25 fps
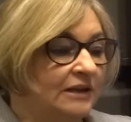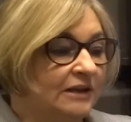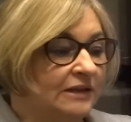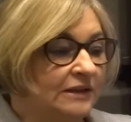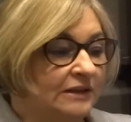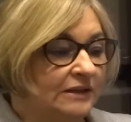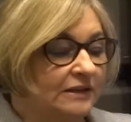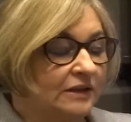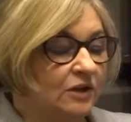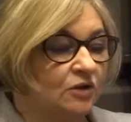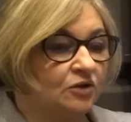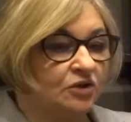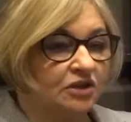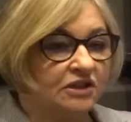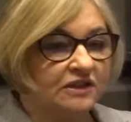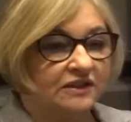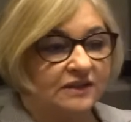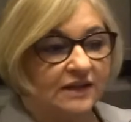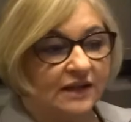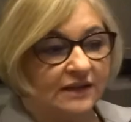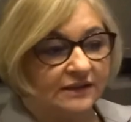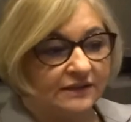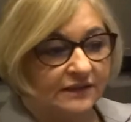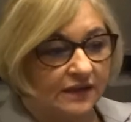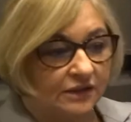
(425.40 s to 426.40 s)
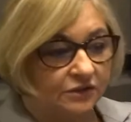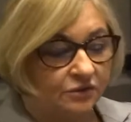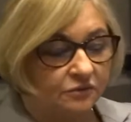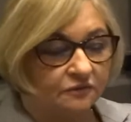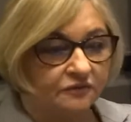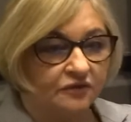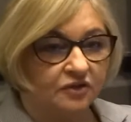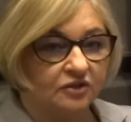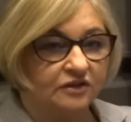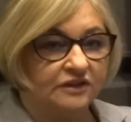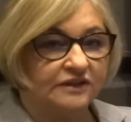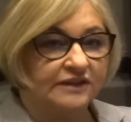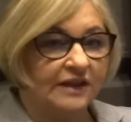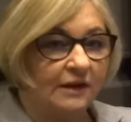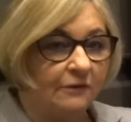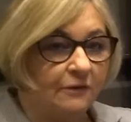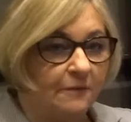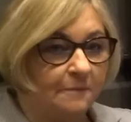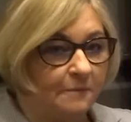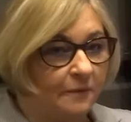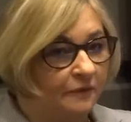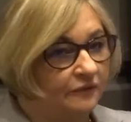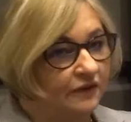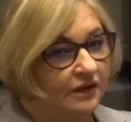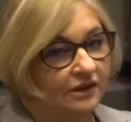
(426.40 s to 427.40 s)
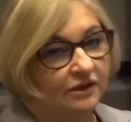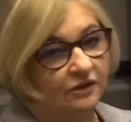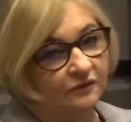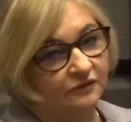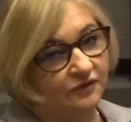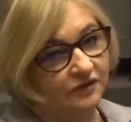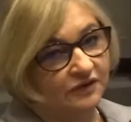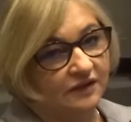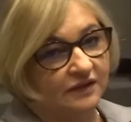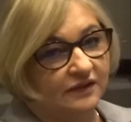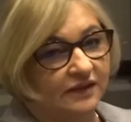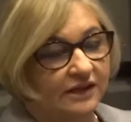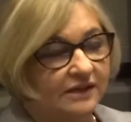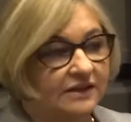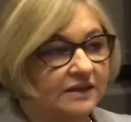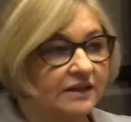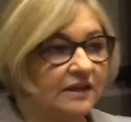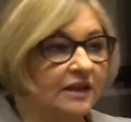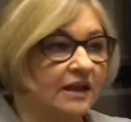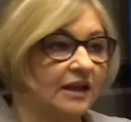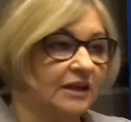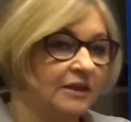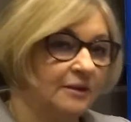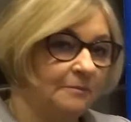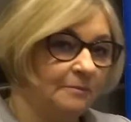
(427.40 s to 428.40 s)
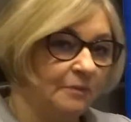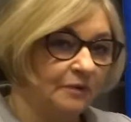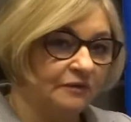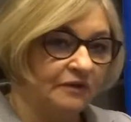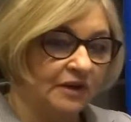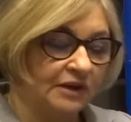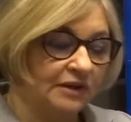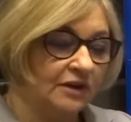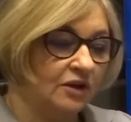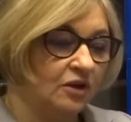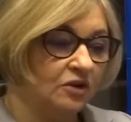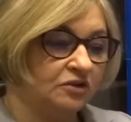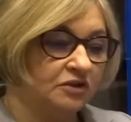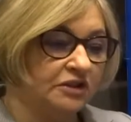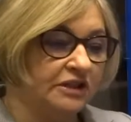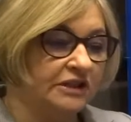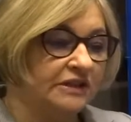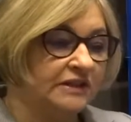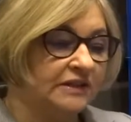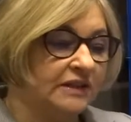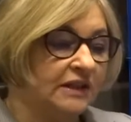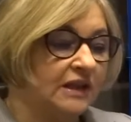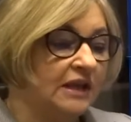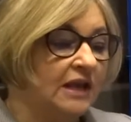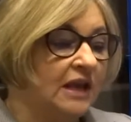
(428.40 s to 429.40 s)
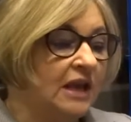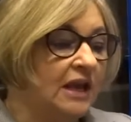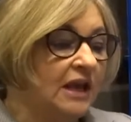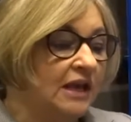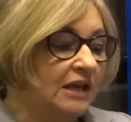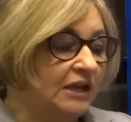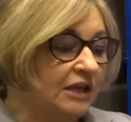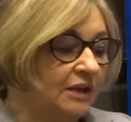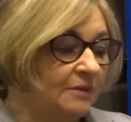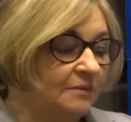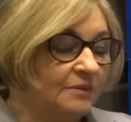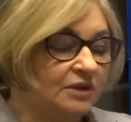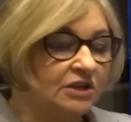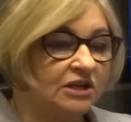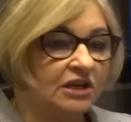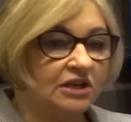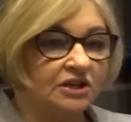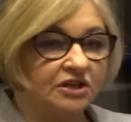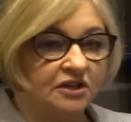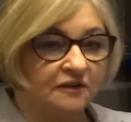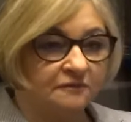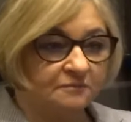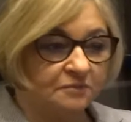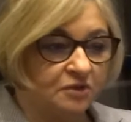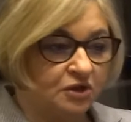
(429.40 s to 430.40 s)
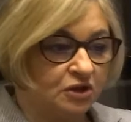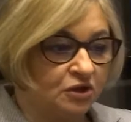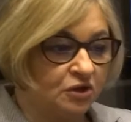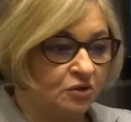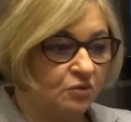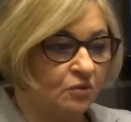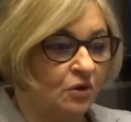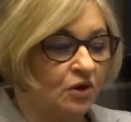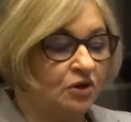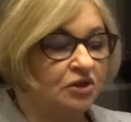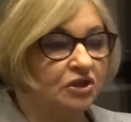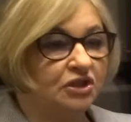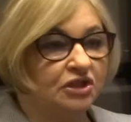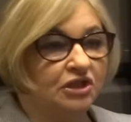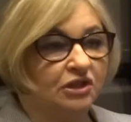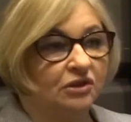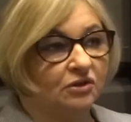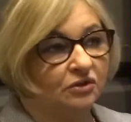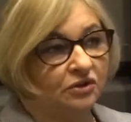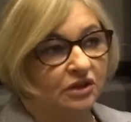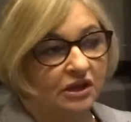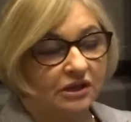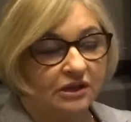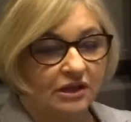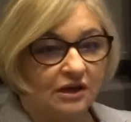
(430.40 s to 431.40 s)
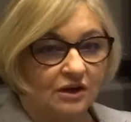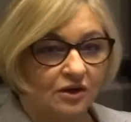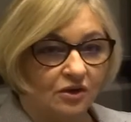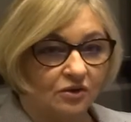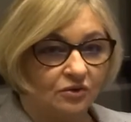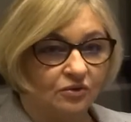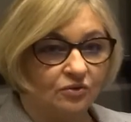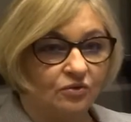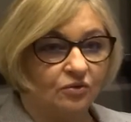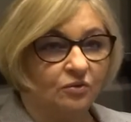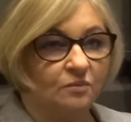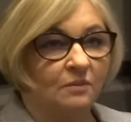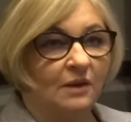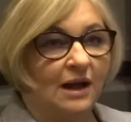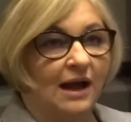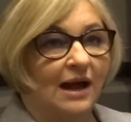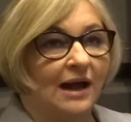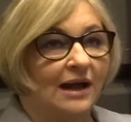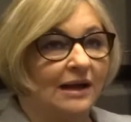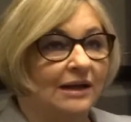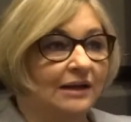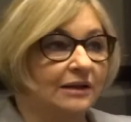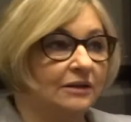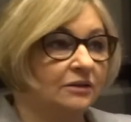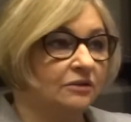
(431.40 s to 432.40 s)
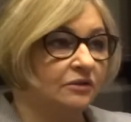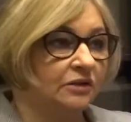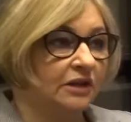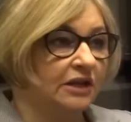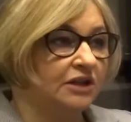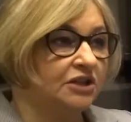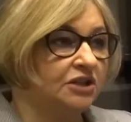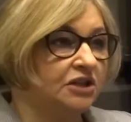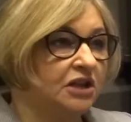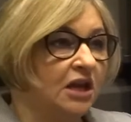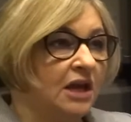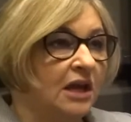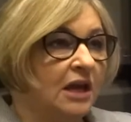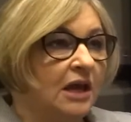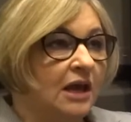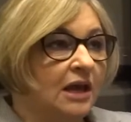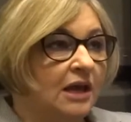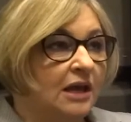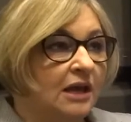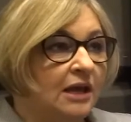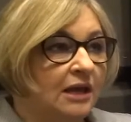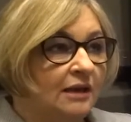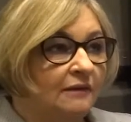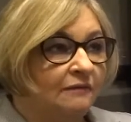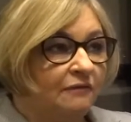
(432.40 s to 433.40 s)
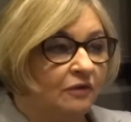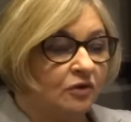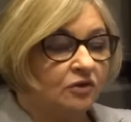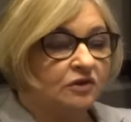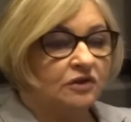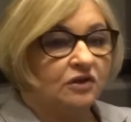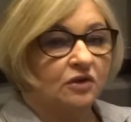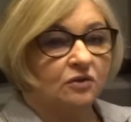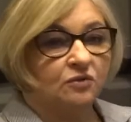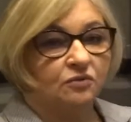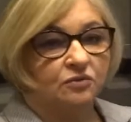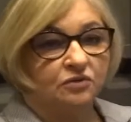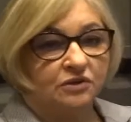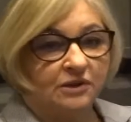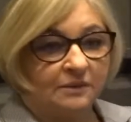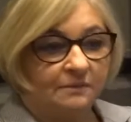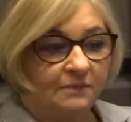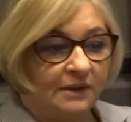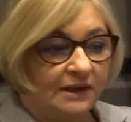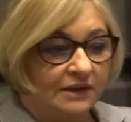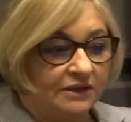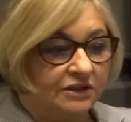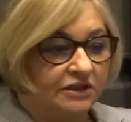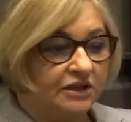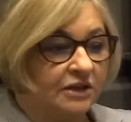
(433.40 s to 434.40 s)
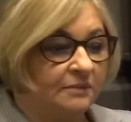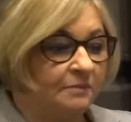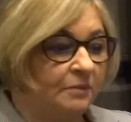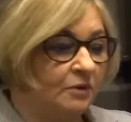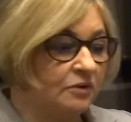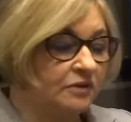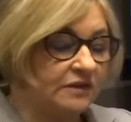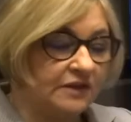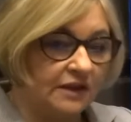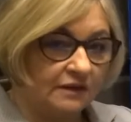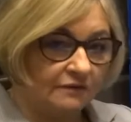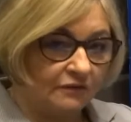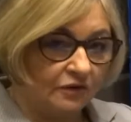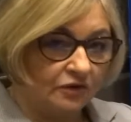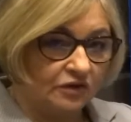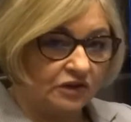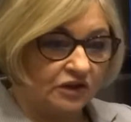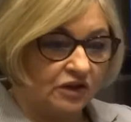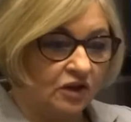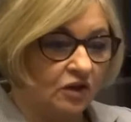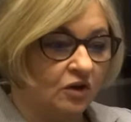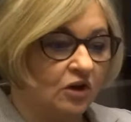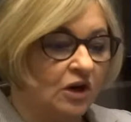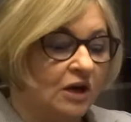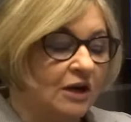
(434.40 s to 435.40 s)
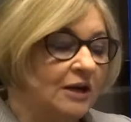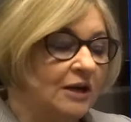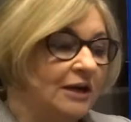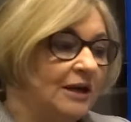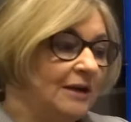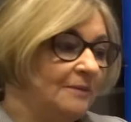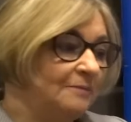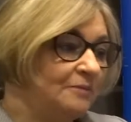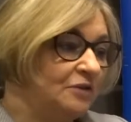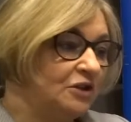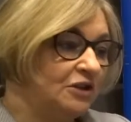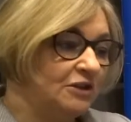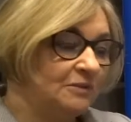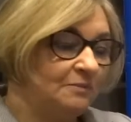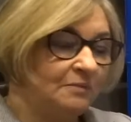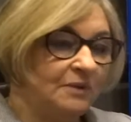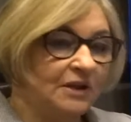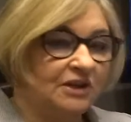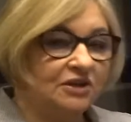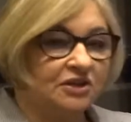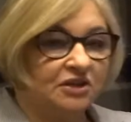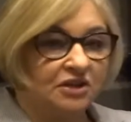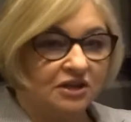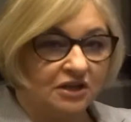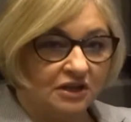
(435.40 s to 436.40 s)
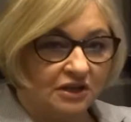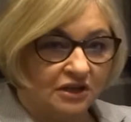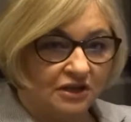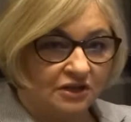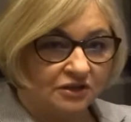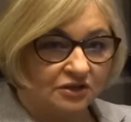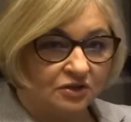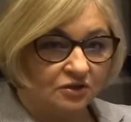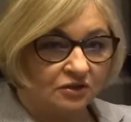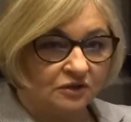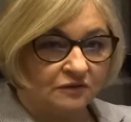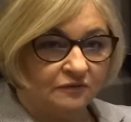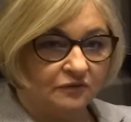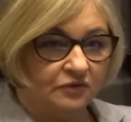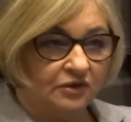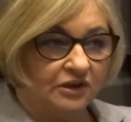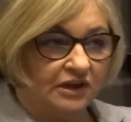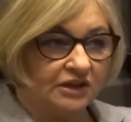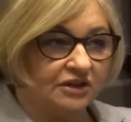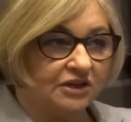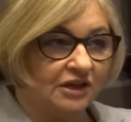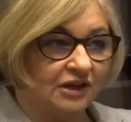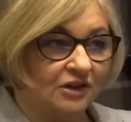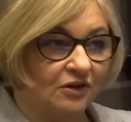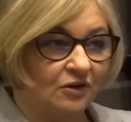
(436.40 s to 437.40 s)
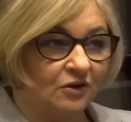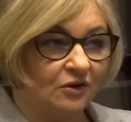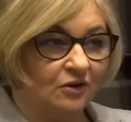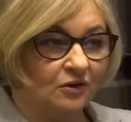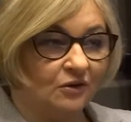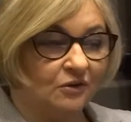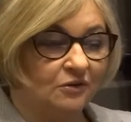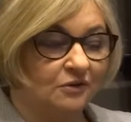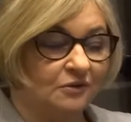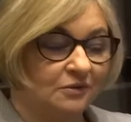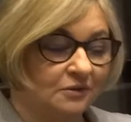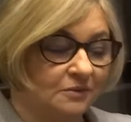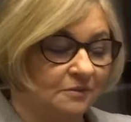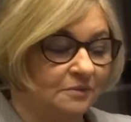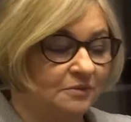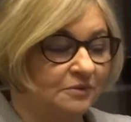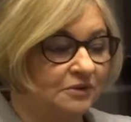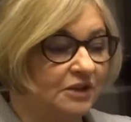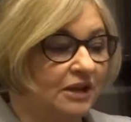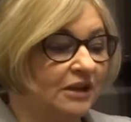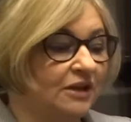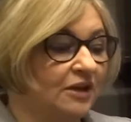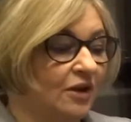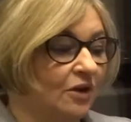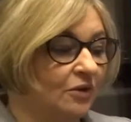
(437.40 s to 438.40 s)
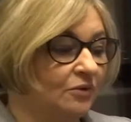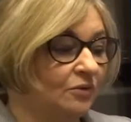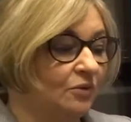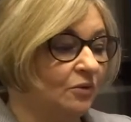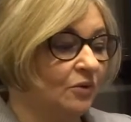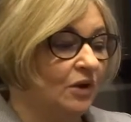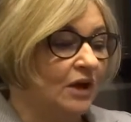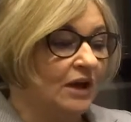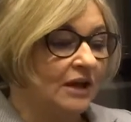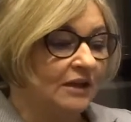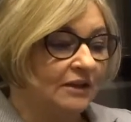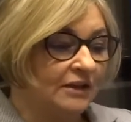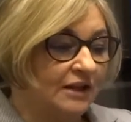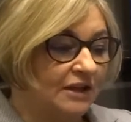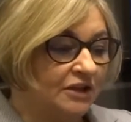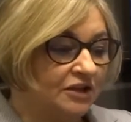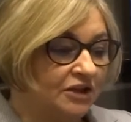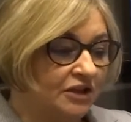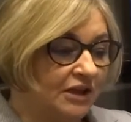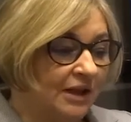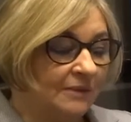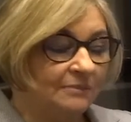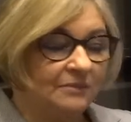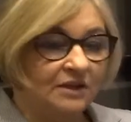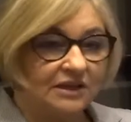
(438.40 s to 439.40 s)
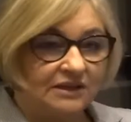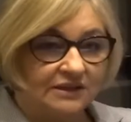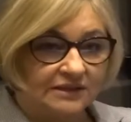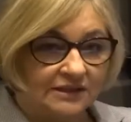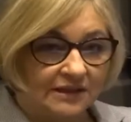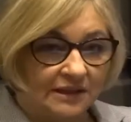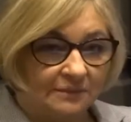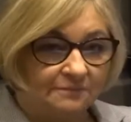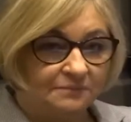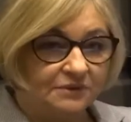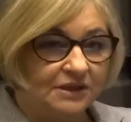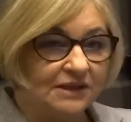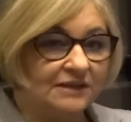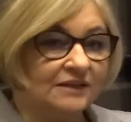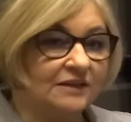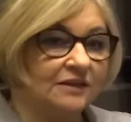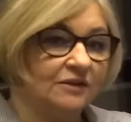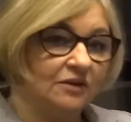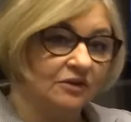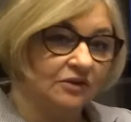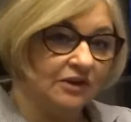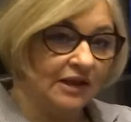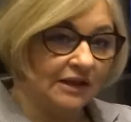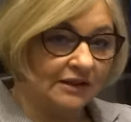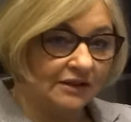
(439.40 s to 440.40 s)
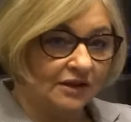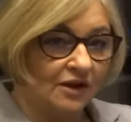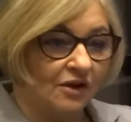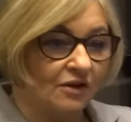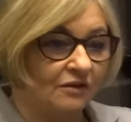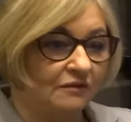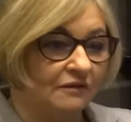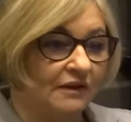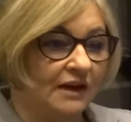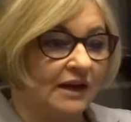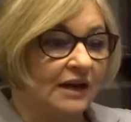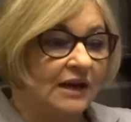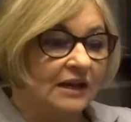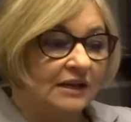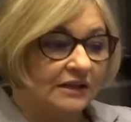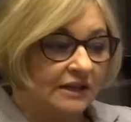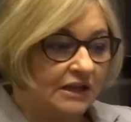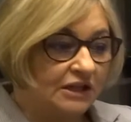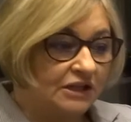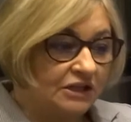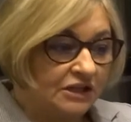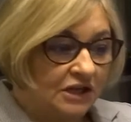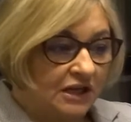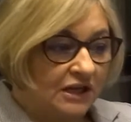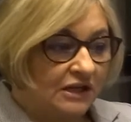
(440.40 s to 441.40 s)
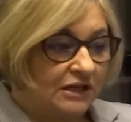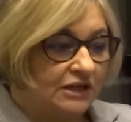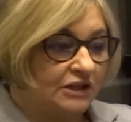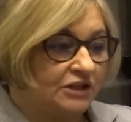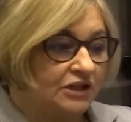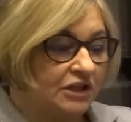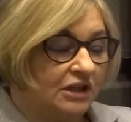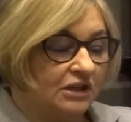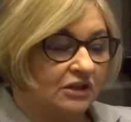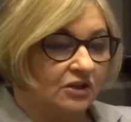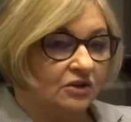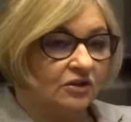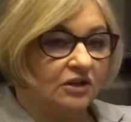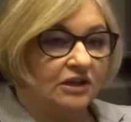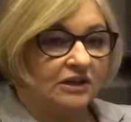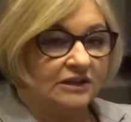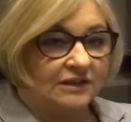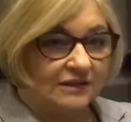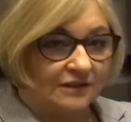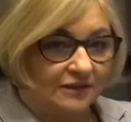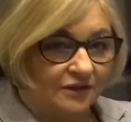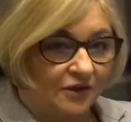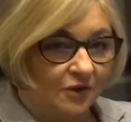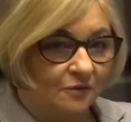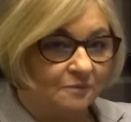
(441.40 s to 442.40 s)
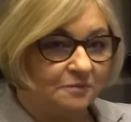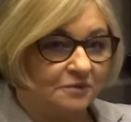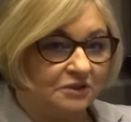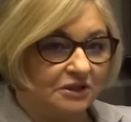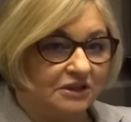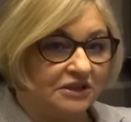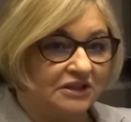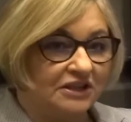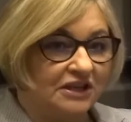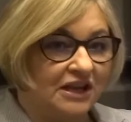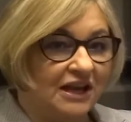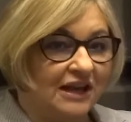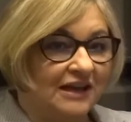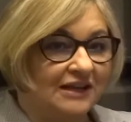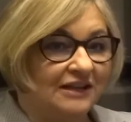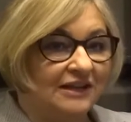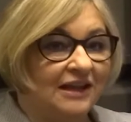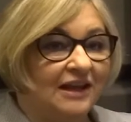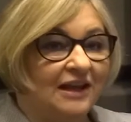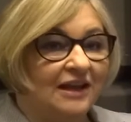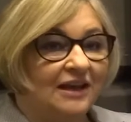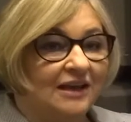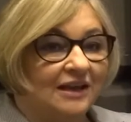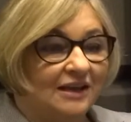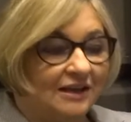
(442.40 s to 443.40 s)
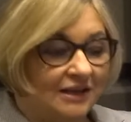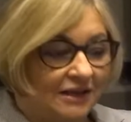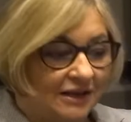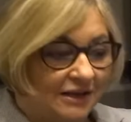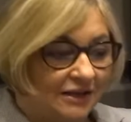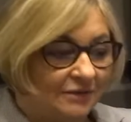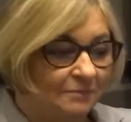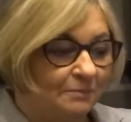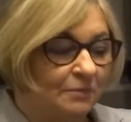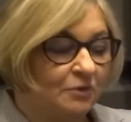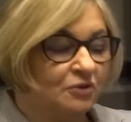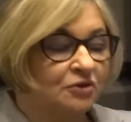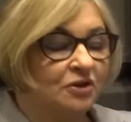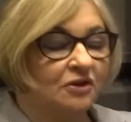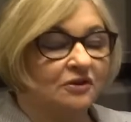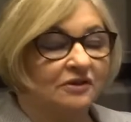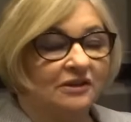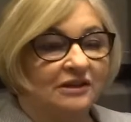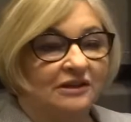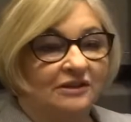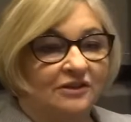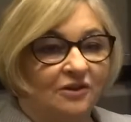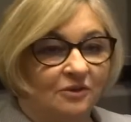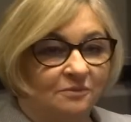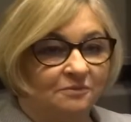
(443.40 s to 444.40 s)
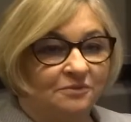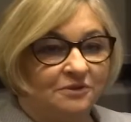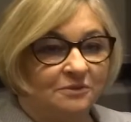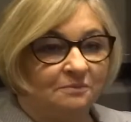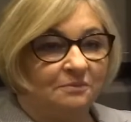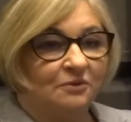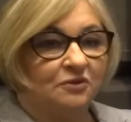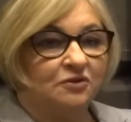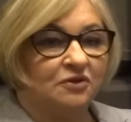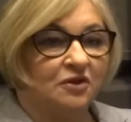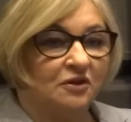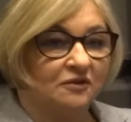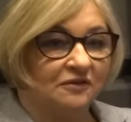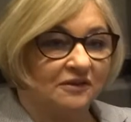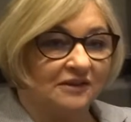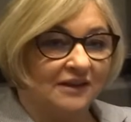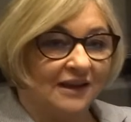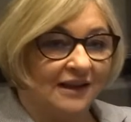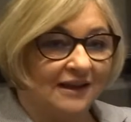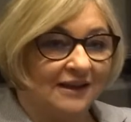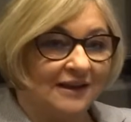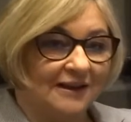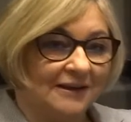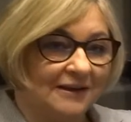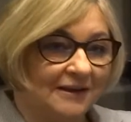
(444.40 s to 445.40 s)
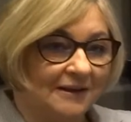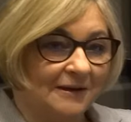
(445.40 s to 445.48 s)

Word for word: e, skorzysta zarówno cały powiat nowosądecki, jak i powiat gorlicki i myślę, że w przyszłości to nie tylko duma, ale to też e, wojsko, które będzie, polskie wojsko przyspieszy rozwój naszego regionu, też da miejsca pracy dodatkowe, Także, że to jest dobry dzień, e, dobry początek e,